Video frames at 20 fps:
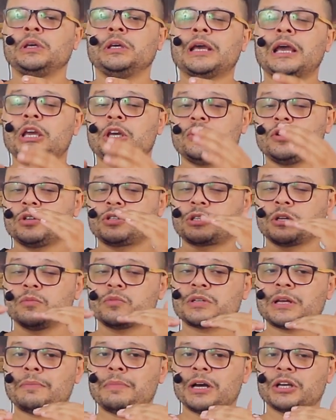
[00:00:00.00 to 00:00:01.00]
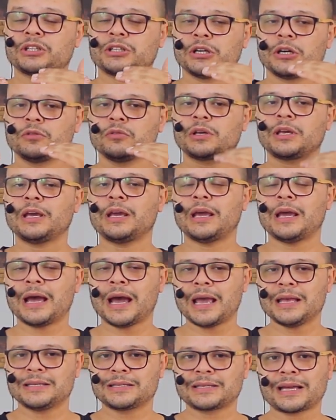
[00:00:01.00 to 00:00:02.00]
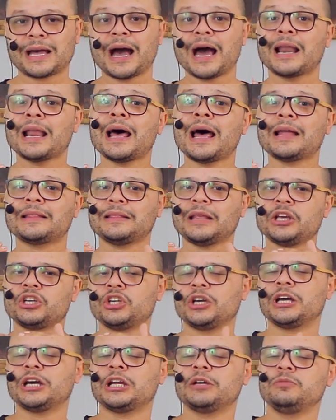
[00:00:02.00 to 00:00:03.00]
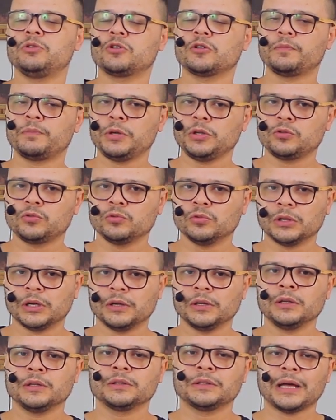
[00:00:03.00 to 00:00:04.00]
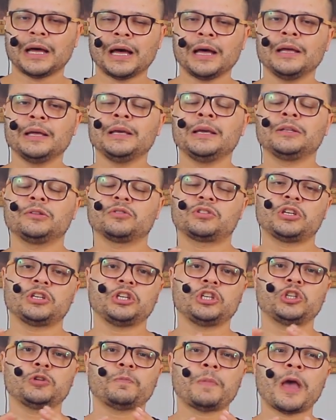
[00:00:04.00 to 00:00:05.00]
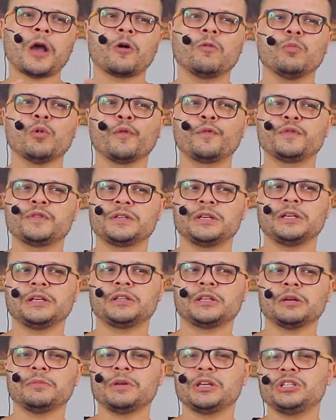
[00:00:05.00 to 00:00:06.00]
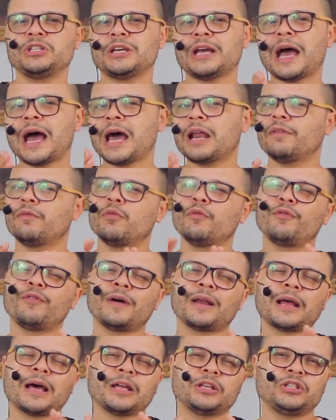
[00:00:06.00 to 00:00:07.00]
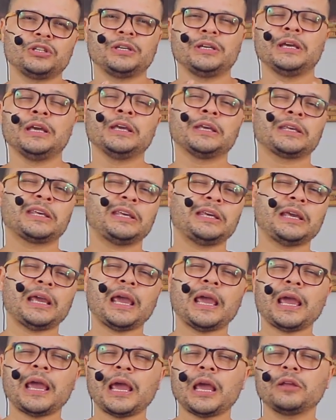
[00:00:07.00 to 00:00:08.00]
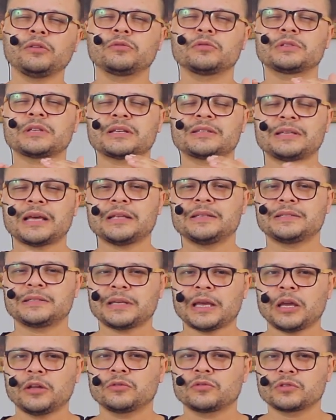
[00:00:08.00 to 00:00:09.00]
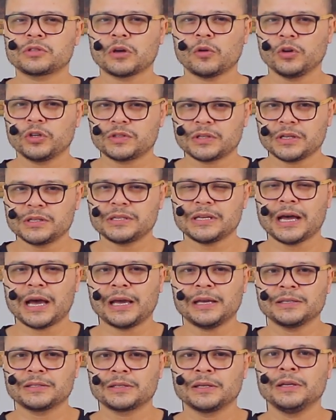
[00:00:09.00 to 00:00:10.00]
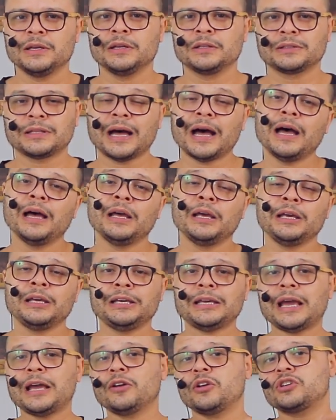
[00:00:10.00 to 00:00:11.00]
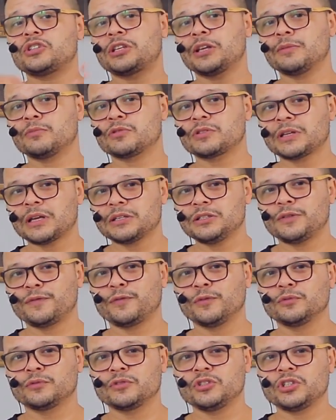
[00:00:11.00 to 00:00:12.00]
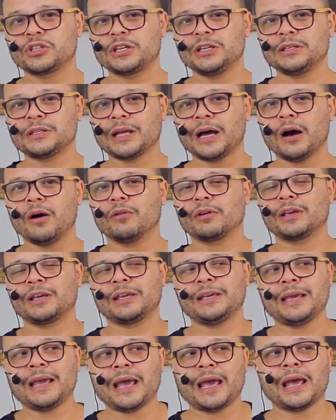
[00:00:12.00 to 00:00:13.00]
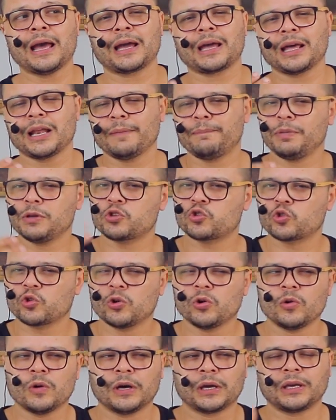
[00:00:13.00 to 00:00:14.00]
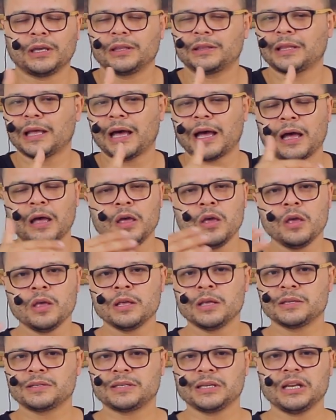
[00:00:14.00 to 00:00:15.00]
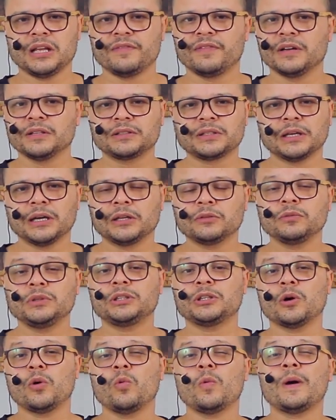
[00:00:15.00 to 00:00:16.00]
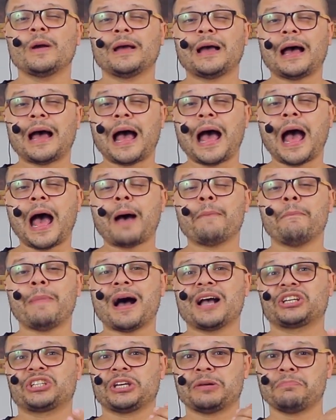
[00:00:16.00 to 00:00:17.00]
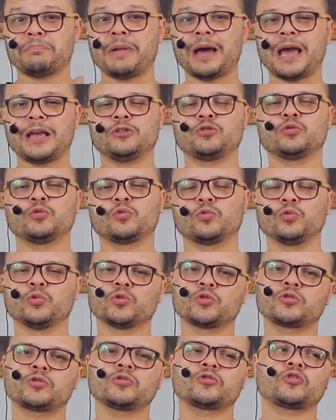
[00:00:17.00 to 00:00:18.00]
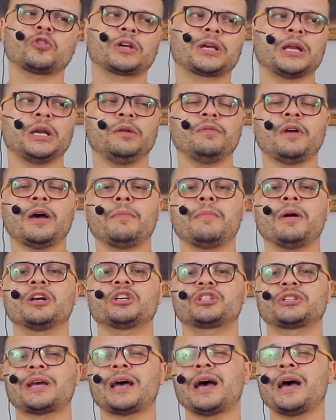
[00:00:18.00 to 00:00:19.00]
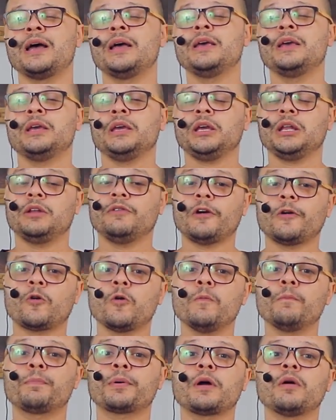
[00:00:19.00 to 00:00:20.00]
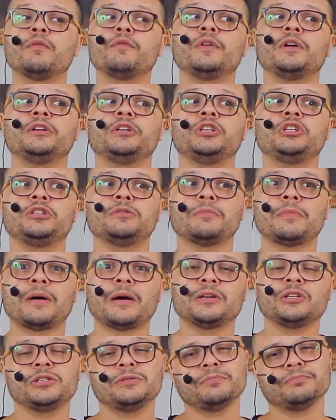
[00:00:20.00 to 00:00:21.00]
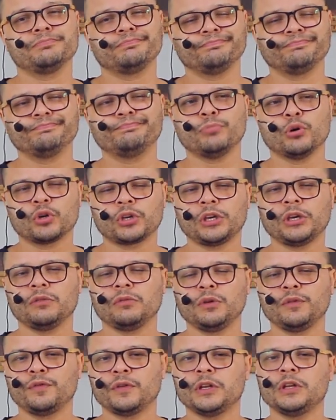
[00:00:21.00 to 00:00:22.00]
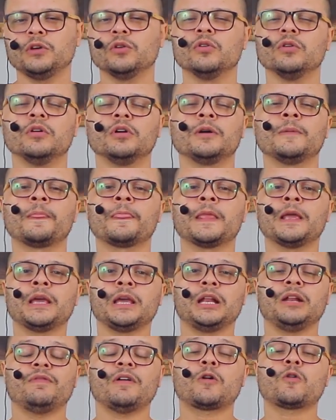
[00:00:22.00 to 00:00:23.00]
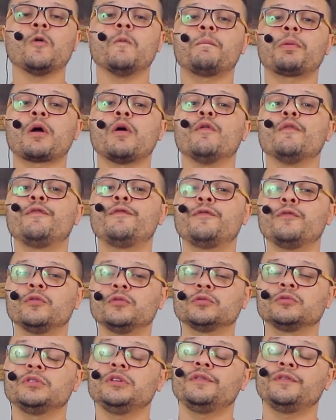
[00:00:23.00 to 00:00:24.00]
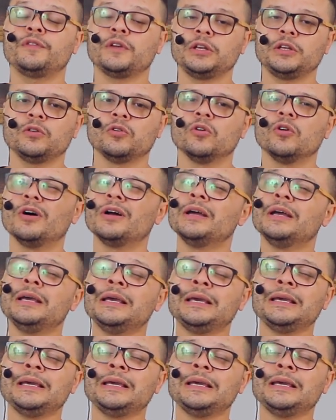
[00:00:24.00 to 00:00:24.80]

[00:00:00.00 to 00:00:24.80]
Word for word: e aí nós estamos abaixando o quê? A escala até chegar na micropintura. Tá? Então, se a gente pega uma oficina intermediária, vamos falar de 500 a 700 a 800 reais. Tá? E aí nós temos a defunto de quintal. O que, que é? Aquela pessoa que está se levantando, então abaixa mais o custo, só que ele vai abaixar ele vai comprar um verniz de, de um pouquinho inferior, ele vai comprar um fundo inferior.